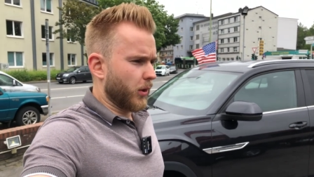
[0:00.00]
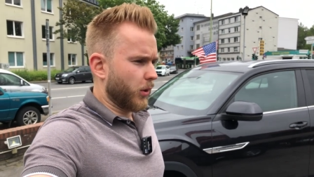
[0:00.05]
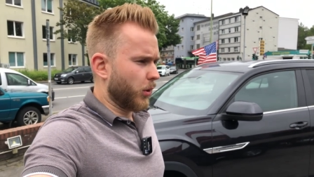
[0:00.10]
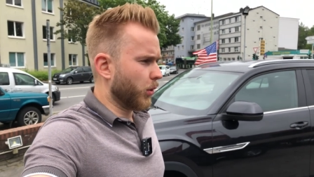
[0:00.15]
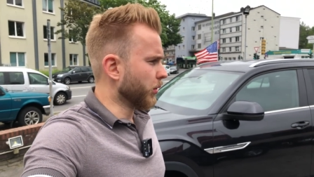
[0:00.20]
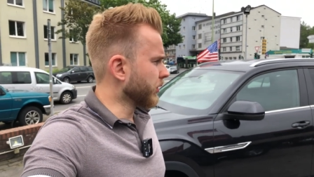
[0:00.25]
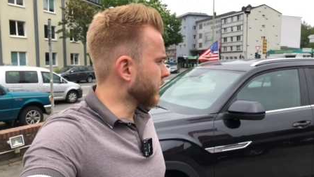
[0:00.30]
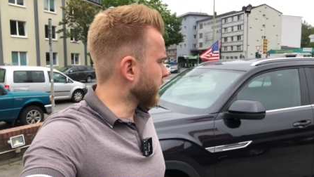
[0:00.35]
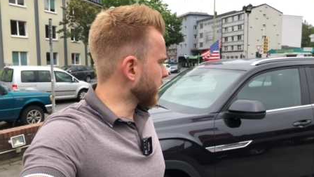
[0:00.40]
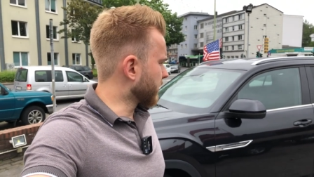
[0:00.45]

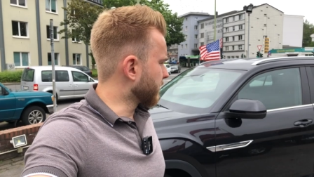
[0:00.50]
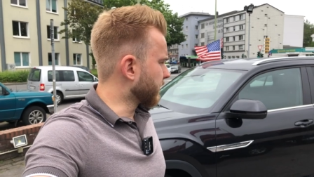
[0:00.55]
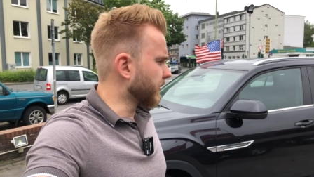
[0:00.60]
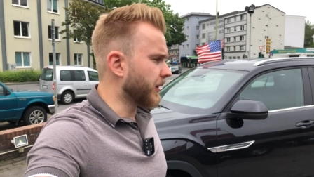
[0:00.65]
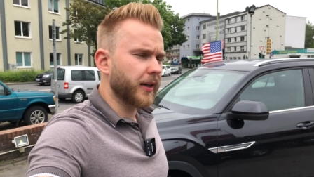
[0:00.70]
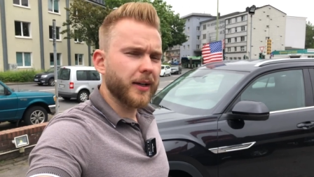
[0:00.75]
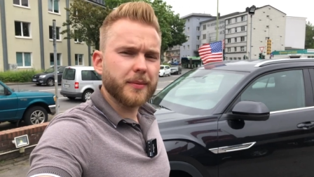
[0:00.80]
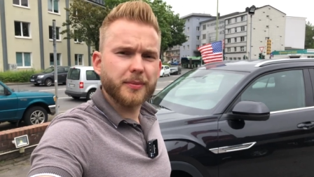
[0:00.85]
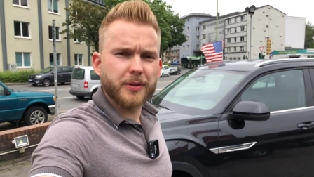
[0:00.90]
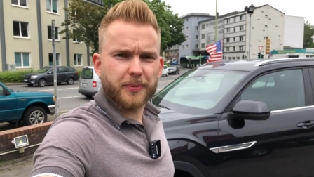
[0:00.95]
Und ich
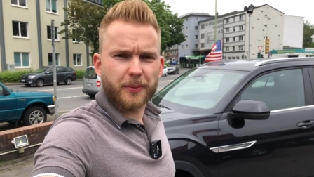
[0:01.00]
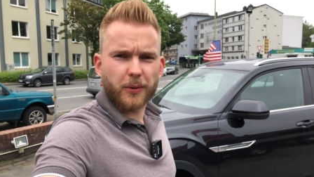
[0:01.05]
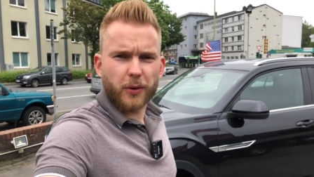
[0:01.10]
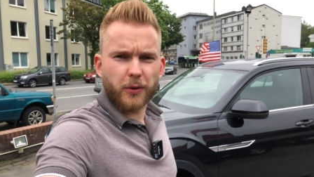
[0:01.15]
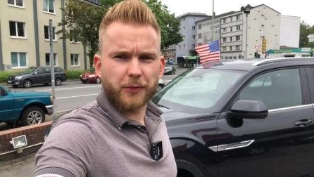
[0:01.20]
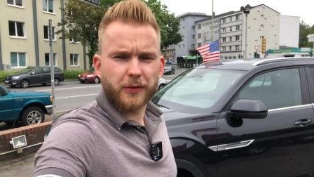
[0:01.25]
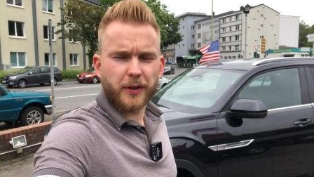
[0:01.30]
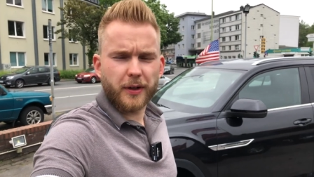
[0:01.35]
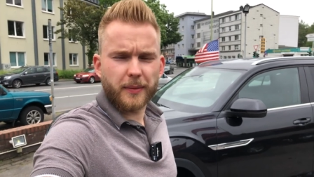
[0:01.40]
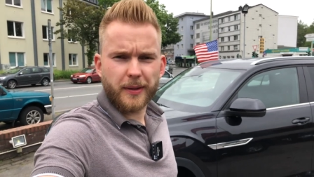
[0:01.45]
bedanke mich bei
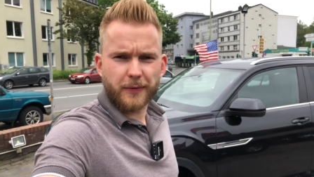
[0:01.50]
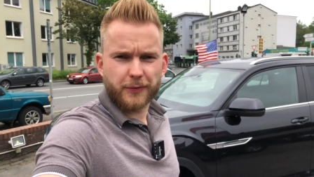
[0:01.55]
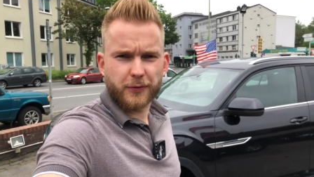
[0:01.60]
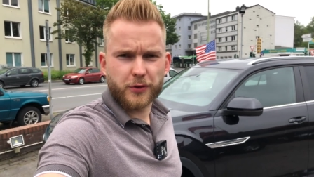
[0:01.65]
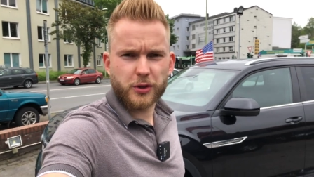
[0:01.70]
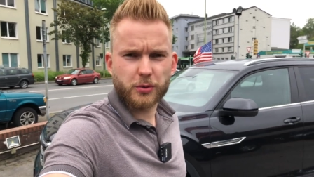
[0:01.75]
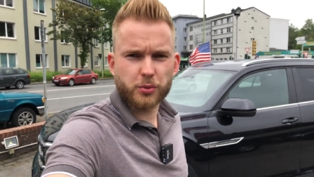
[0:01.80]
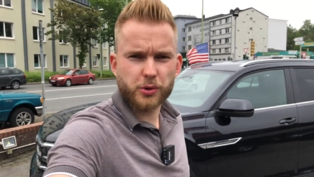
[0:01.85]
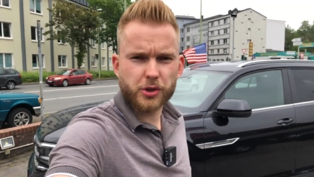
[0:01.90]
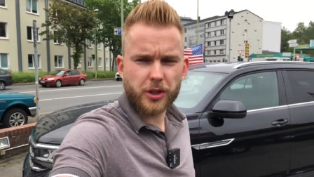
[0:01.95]
euch wieder mal
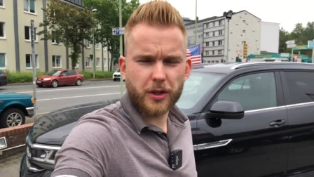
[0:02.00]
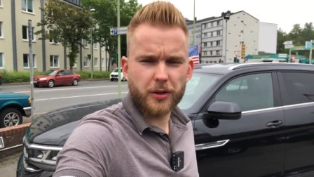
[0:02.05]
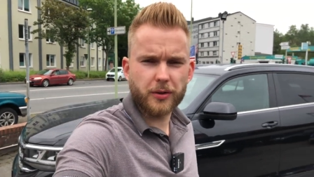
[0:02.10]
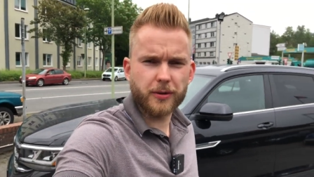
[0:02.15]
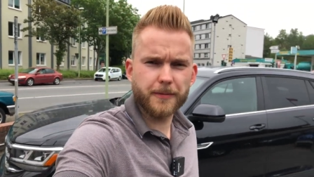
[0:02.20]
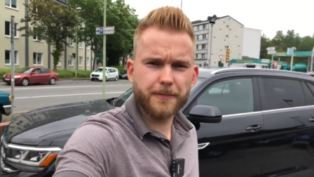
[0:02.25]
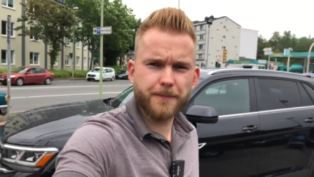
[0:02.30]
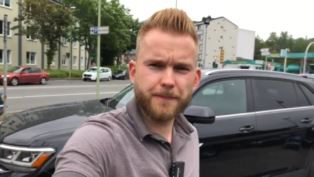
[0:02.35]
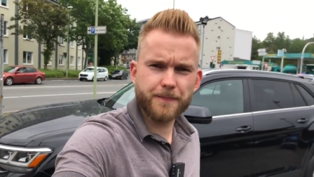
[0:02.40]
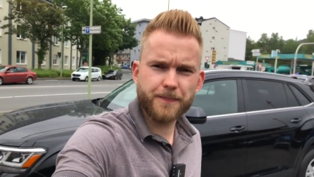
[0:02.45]
fürs Zuschauen.
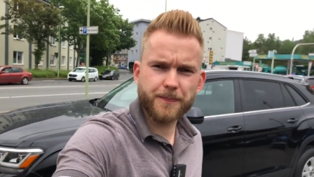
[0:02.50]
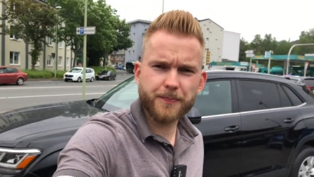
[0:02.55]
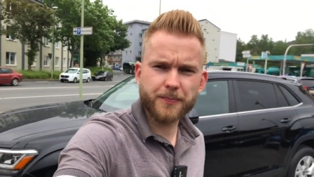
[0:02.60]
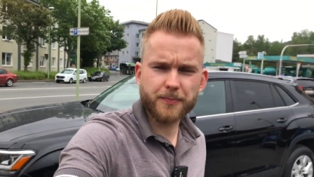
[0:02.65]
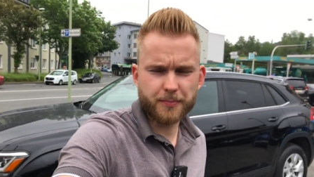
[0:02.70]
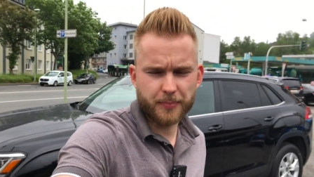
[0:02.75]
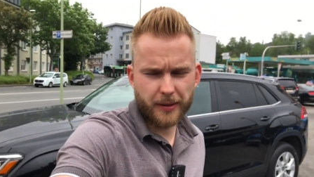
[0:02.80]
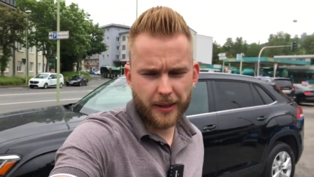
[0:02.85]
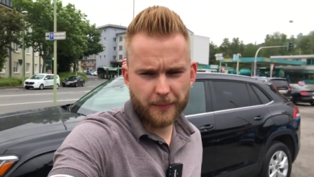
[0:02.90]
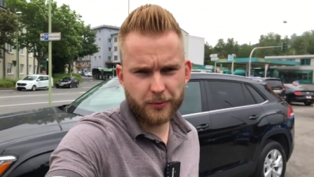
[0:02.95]

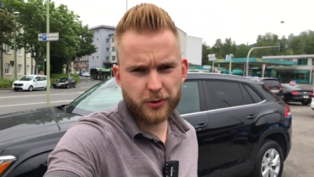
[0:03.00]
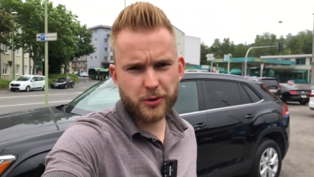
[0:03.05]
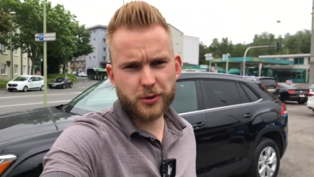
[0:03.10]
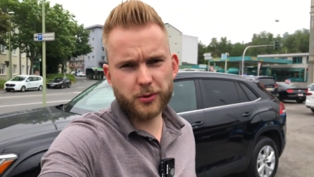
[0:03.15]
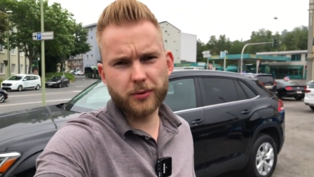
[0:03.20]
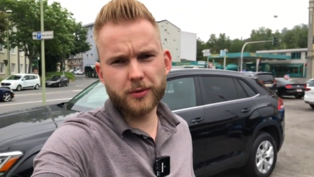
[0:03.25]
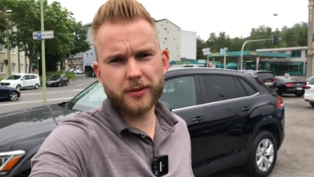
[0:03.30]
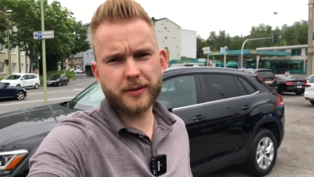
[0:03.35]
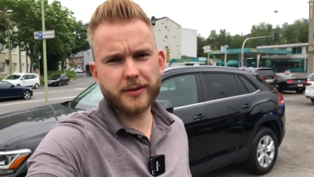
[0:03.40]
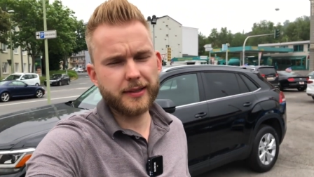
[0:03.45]
Bleibt
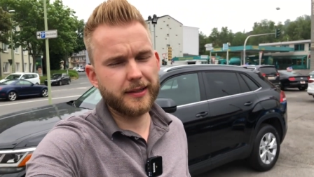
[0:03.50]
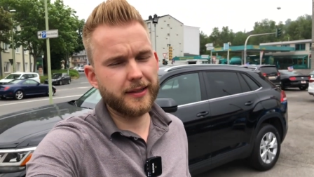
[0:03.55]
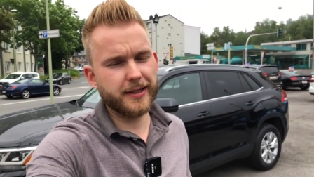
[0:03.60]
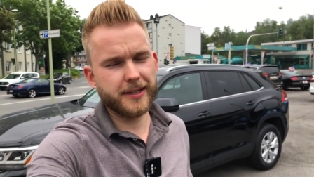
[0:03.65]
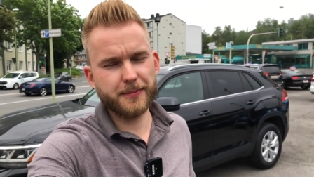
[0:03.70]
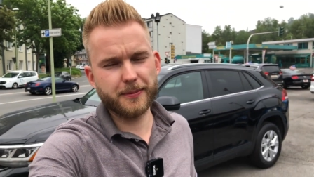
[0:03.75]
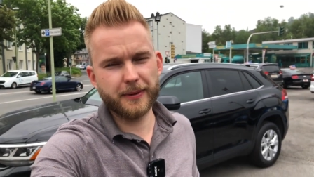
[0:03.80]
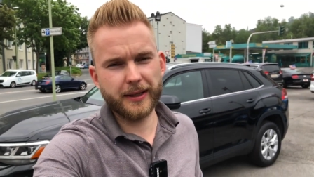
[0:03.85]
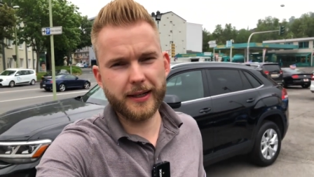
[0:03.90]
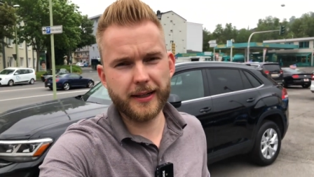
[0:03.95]
gesund,
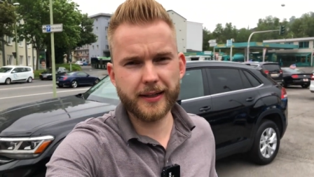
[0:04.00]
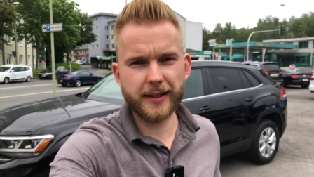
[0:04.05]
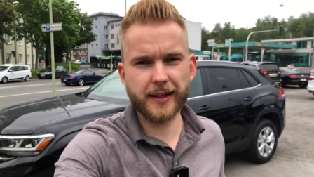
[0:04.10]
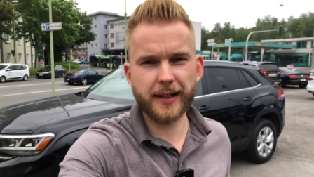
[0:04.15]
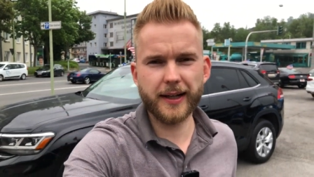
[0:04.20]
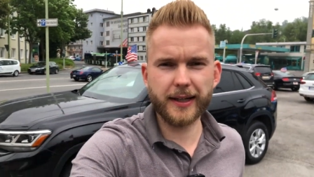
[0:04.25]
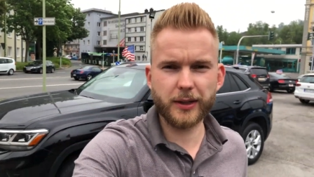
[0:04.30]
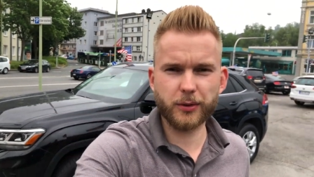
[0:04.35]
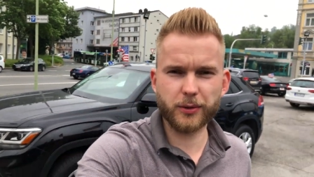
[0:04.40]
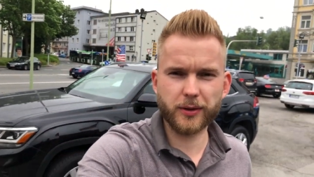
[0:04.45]
lasst mir gerne ein
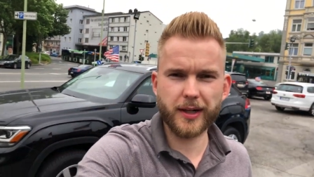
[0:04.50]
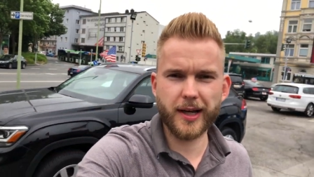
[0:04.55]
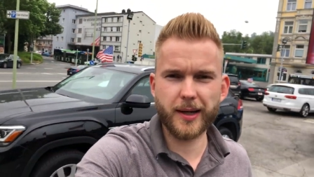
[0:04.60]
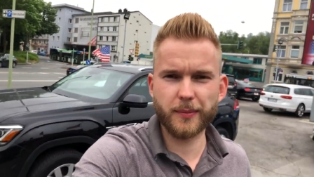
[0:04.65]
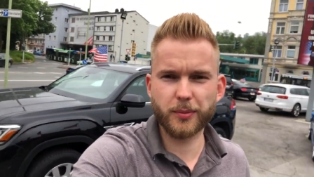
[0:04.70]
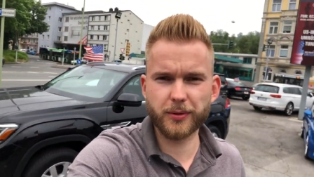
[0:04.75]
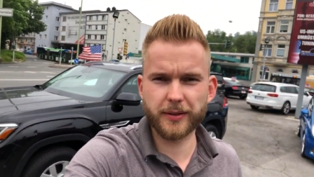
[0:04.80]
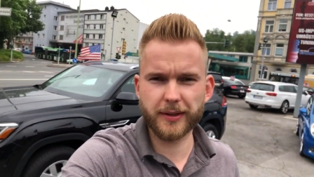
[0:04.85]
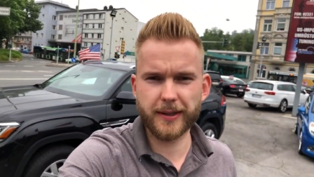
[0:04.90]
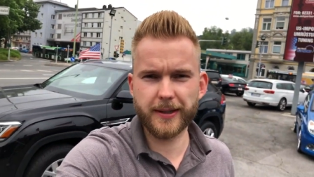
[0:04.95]
Like oder ein
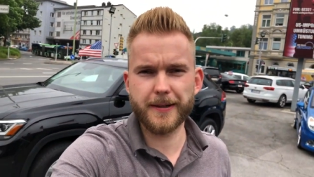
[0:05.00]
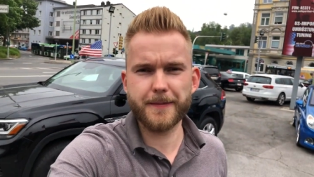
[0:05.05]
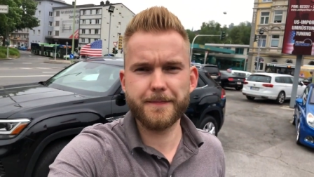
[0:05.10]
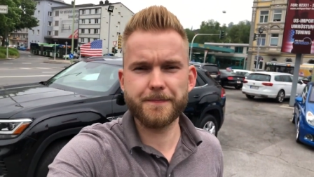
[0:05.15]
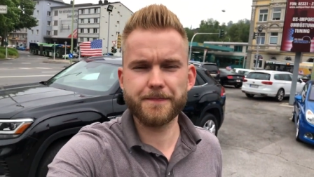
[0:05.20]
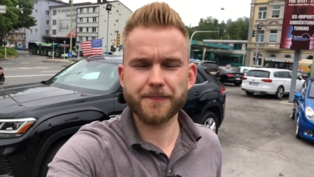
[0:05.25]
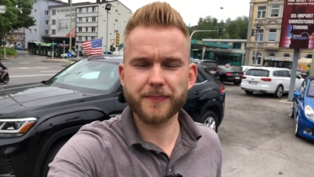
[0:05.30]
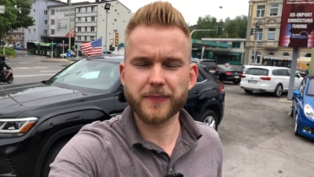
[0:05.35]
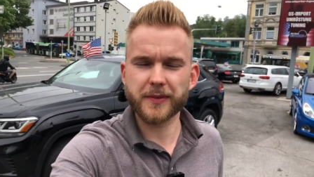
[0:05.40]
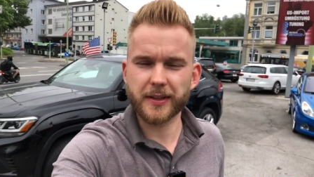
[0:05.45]
Abo da.
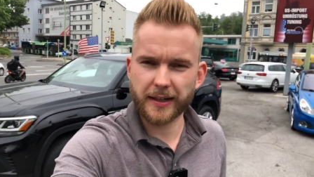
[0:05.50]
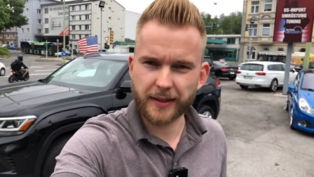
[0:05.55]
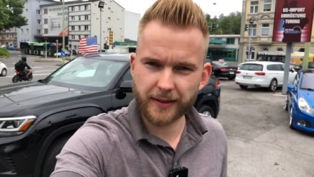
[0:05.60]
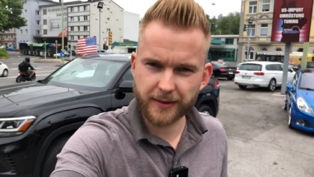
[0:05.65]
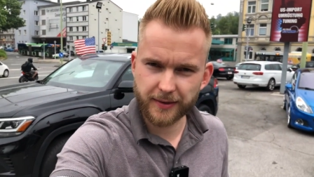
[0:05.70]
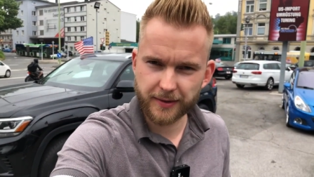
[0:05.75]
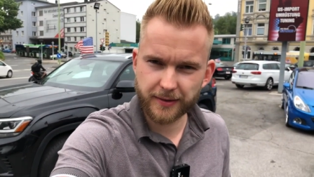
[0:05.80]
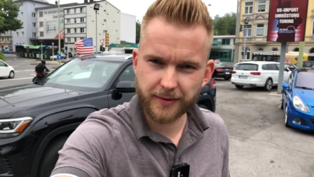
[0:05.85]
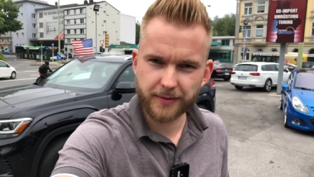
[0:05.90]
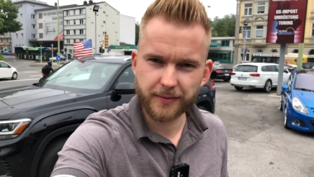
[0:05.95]

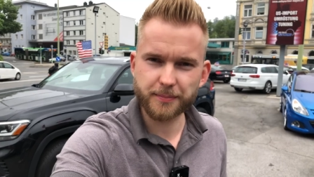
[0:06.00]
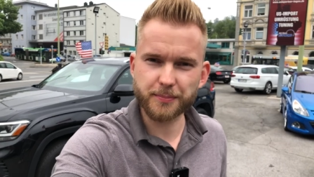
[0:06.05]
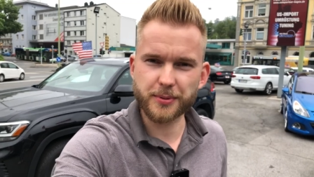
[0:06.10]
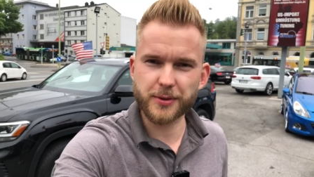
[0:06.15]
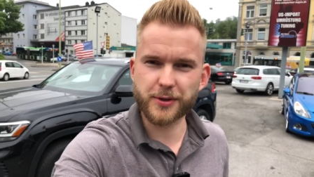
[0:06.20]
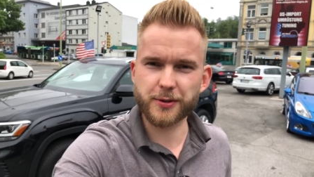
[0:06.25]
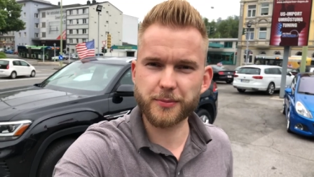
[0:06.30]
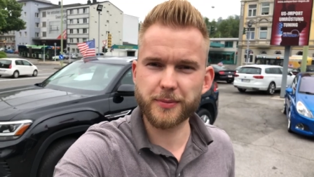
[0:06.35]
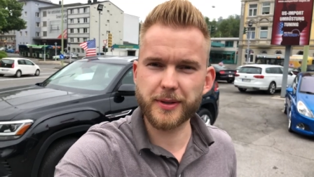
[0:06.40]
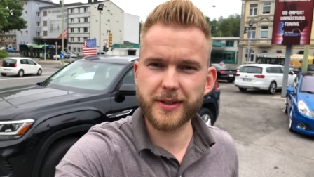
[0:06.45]
Danke,
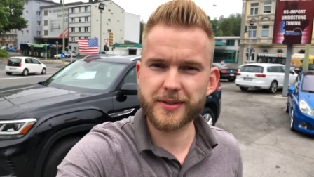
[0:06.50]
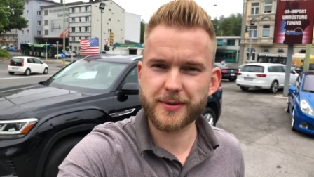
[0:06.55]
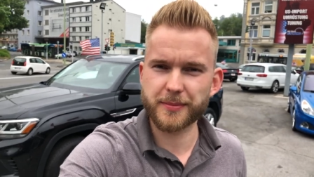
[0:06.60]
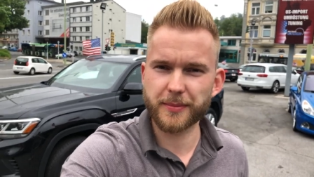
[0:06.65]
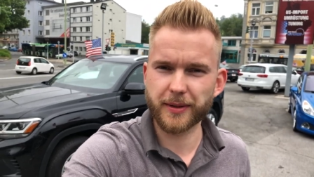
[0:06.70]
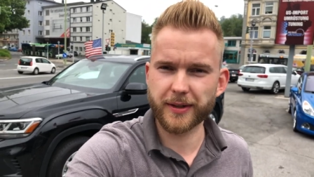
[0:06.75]
bis zum nächsten